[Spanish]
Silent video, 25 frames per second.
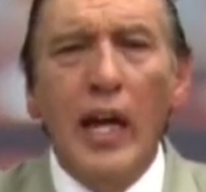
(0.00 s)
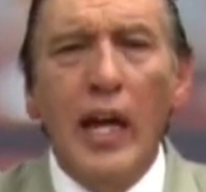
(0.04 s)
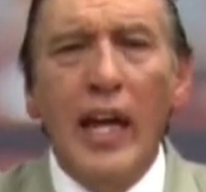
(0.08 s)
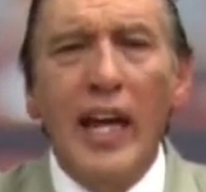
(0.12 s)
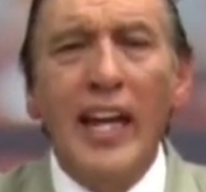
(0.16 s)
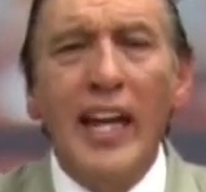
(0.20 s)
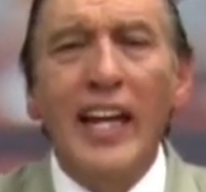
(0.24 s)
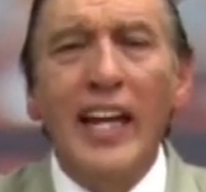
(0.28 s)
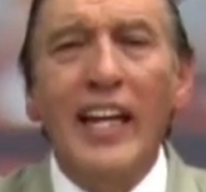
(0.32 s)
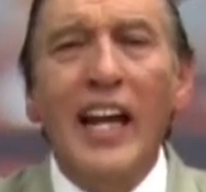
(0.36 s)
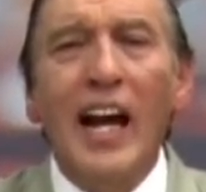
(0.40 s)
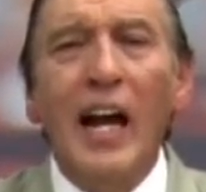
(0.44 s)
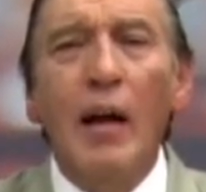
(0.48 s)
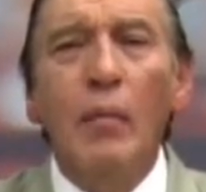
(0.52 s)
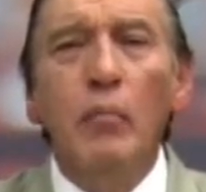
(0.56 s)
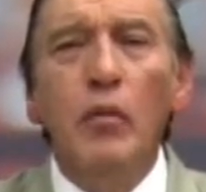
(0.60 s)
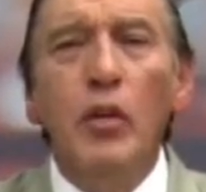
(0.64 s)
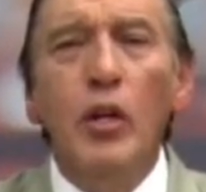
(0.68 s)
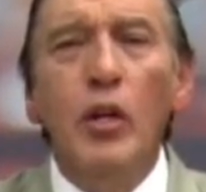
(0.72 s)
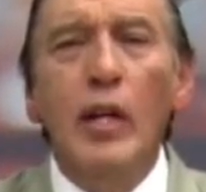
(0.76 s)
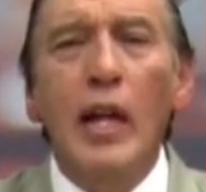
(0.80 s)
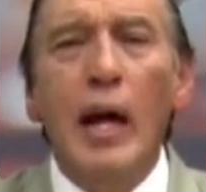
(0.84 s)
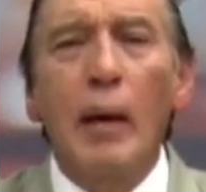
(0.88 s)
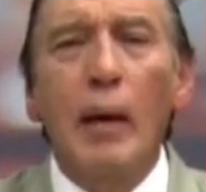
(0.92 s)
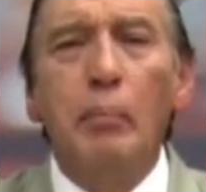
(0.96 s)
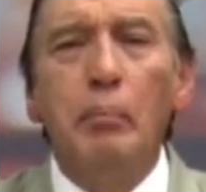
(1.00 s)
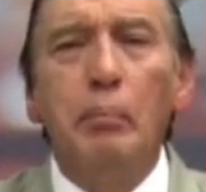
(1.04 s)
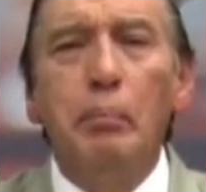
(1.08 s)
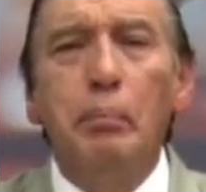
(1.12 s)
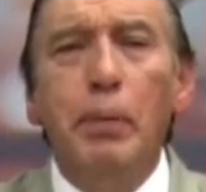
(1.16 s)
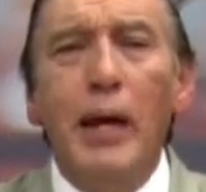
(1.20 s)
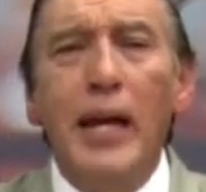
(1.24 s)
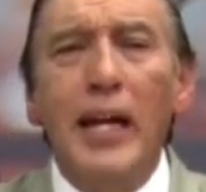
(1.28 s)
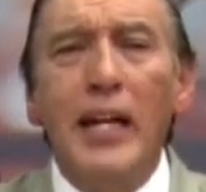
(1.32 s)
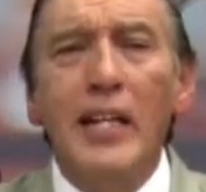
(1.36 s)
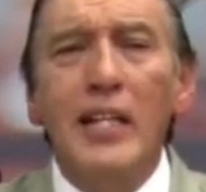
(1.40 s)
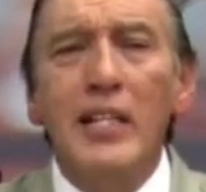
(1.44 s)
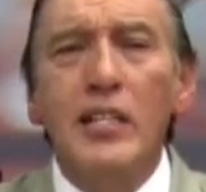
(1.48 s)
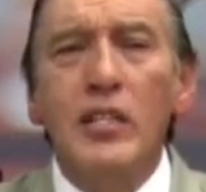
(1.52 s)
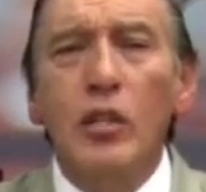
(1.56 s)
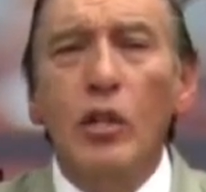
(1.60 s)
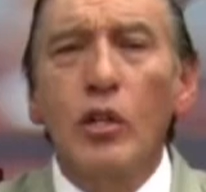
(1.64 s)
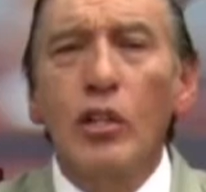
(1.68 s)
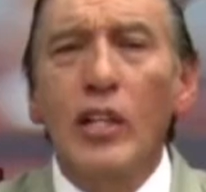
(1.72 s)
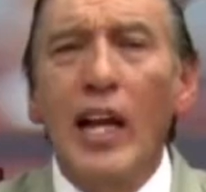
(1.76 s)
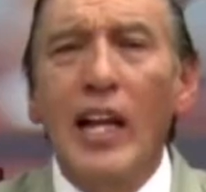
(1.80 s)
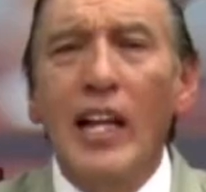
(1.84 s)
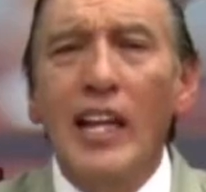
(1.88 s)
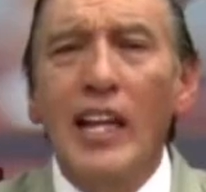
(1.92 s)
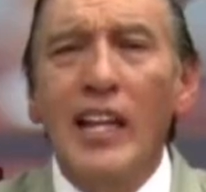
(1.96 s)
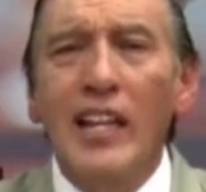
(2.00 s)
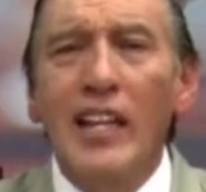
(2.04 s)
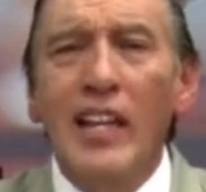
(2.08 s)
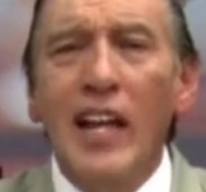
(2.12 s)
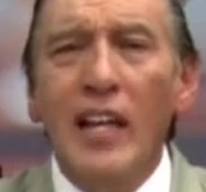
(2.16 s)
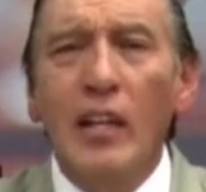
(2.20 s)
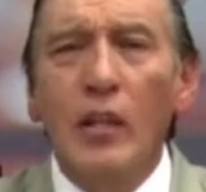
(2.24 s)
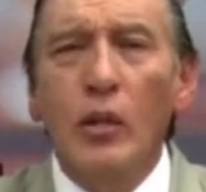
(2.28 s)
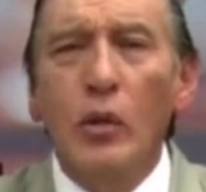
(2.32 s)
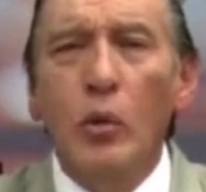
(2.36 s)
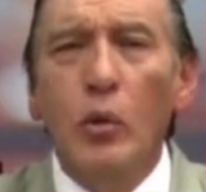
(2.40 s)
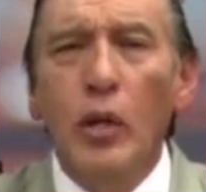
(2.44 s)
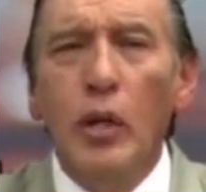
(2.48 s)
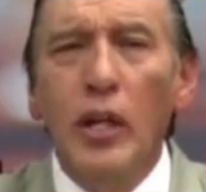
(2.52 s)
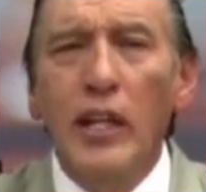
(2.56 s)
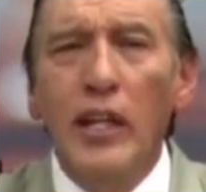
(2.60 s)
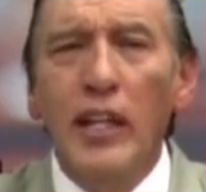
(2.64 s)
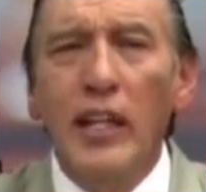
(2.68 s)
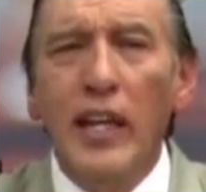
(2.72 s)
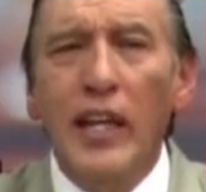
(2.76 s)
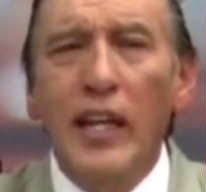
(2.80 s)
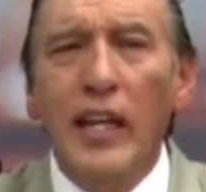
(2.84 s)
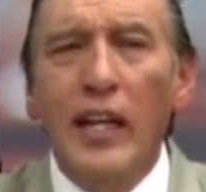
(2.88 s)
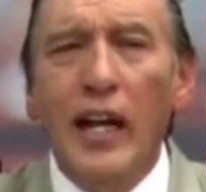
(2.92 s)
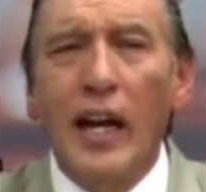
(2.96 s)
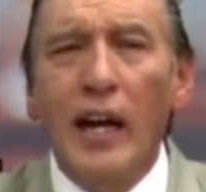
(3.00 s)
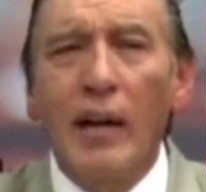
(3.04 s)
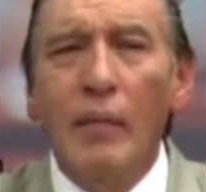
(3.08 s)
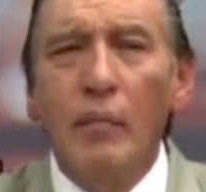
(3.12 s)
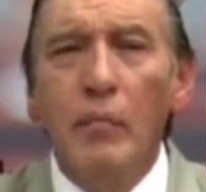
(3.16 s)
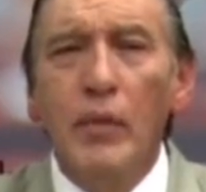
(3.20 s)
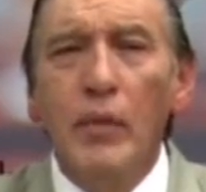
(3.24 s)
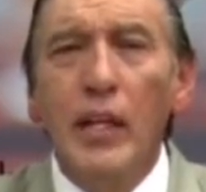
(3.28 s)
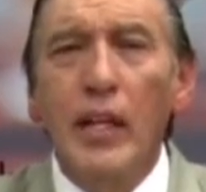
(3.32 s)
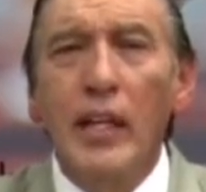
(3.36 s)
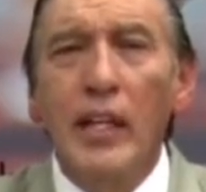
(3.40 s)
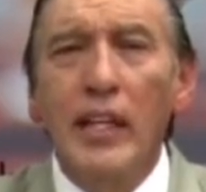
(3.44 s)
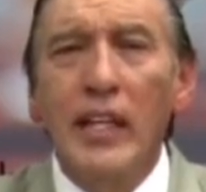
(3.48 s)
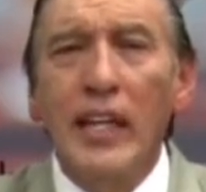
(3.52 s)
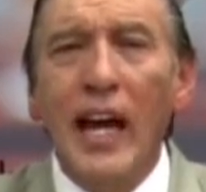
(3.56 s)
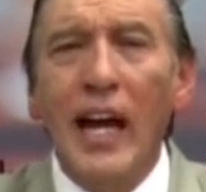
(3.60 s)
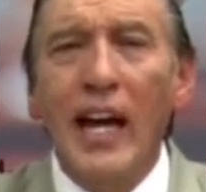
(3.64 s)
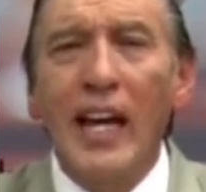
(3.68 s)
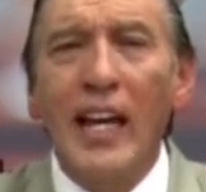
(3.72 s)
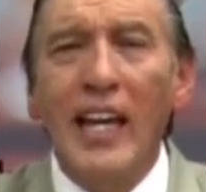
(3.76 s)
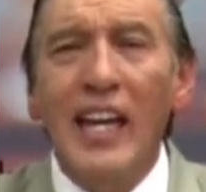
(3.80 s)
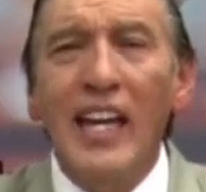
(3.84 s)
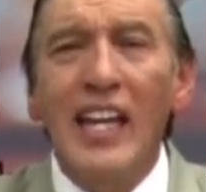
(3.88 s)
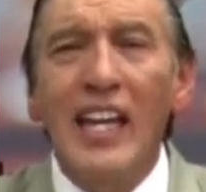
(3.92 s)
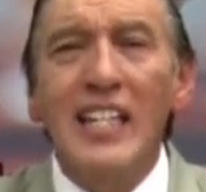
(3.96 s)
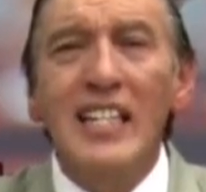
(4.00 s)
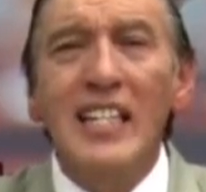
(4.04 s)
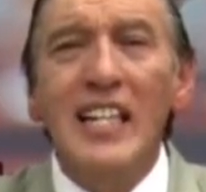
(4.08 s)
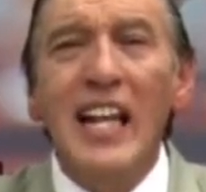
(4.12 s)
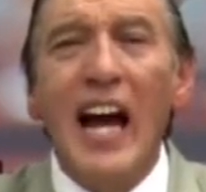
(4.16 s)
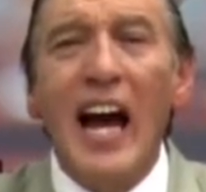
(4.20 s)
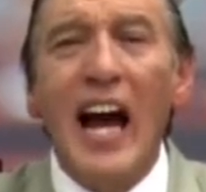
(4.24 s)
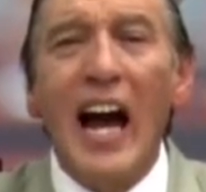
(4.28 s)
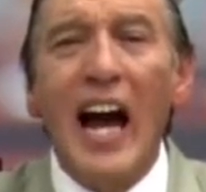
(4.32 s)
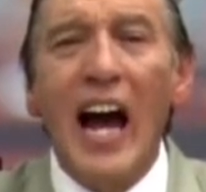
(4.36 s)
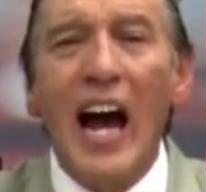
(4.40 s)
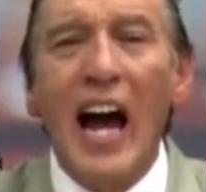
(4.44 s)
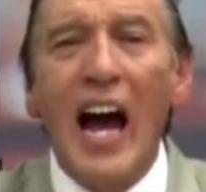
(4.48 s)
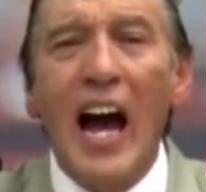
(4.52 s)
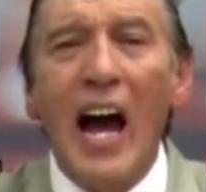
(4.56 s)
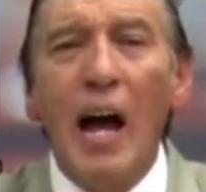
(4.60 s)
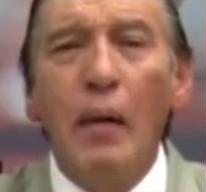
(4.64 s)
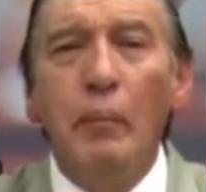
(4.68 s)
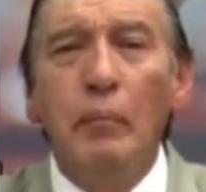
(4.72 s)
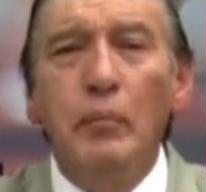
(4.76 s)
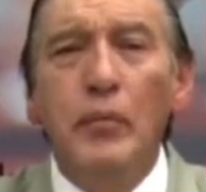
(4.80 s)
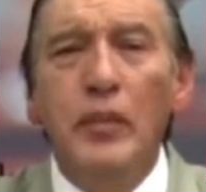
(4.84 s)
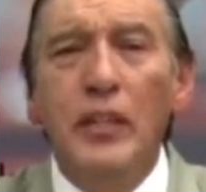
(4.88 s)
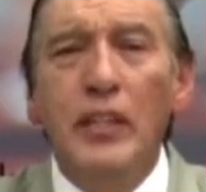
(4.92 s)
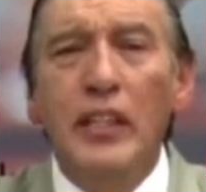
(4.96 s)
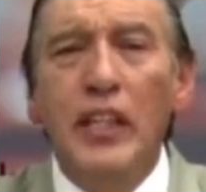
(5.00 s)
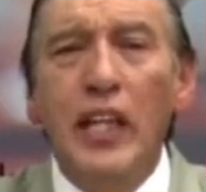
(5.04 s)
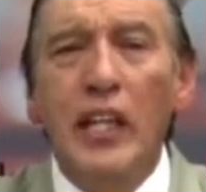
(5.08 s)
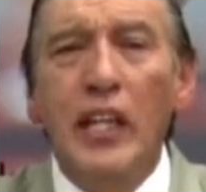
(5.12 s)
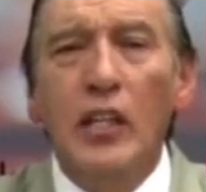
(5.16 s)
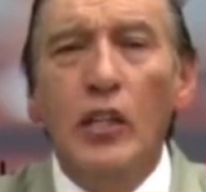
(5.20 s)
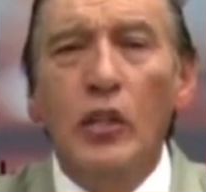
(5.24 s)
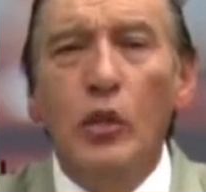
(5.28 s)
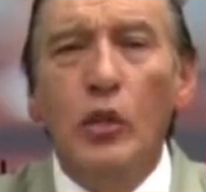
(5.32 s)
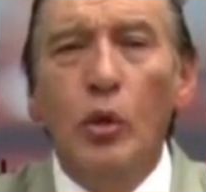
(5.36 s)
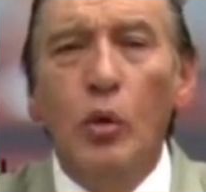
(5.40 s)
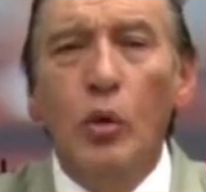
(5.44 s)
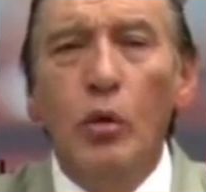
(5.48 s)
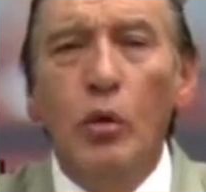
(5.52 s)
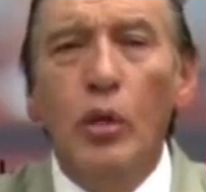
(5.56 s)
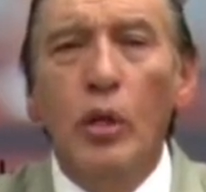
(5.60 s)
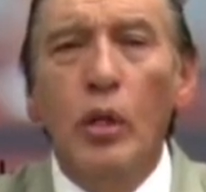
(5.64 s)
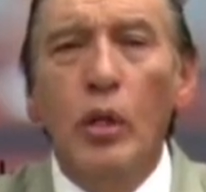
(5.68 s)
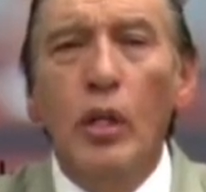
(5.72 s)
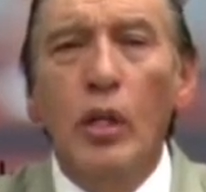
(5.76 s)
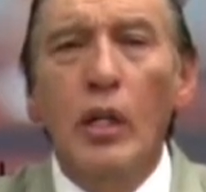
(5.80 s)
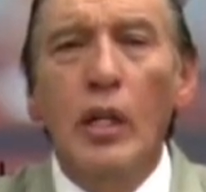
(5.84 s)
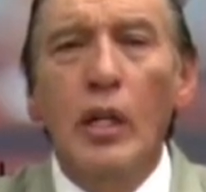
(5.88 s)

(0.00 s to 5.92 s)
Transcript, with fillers: En cambio, la personalidad jurídica ya es la aptitud